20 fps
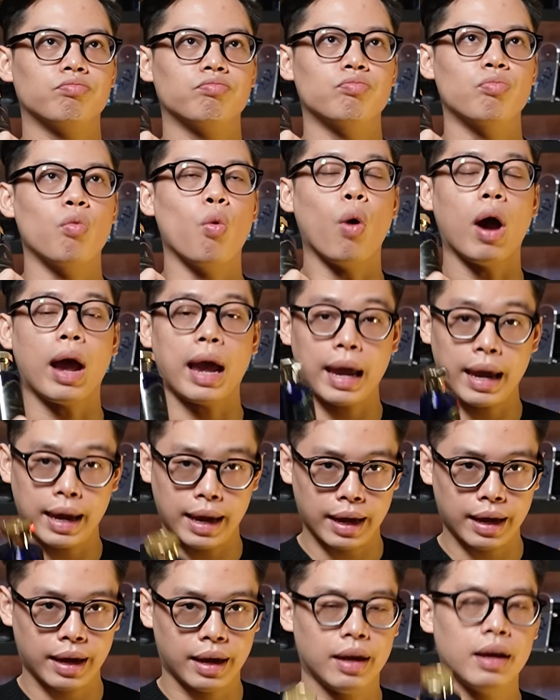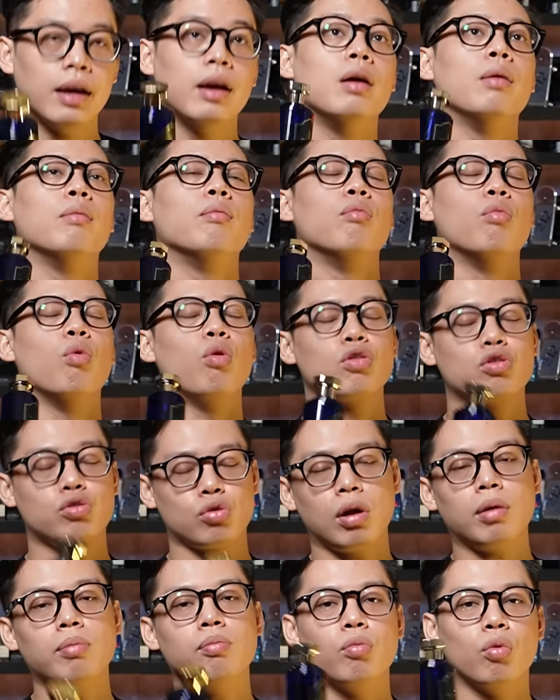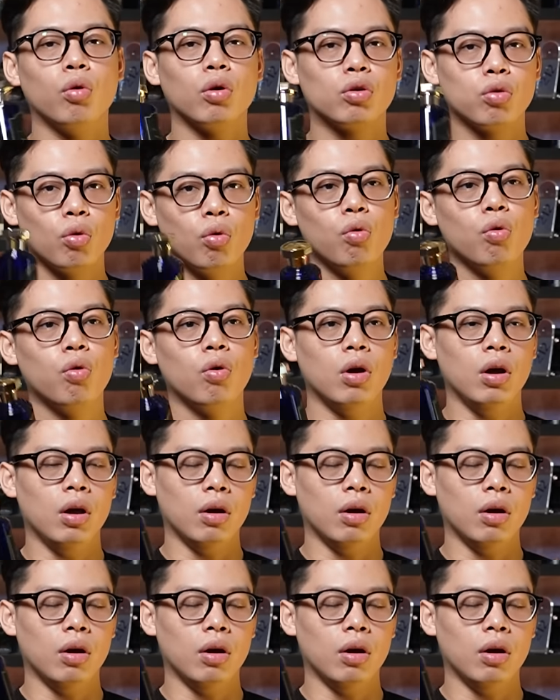mùa hè mùa xuân, mùa thu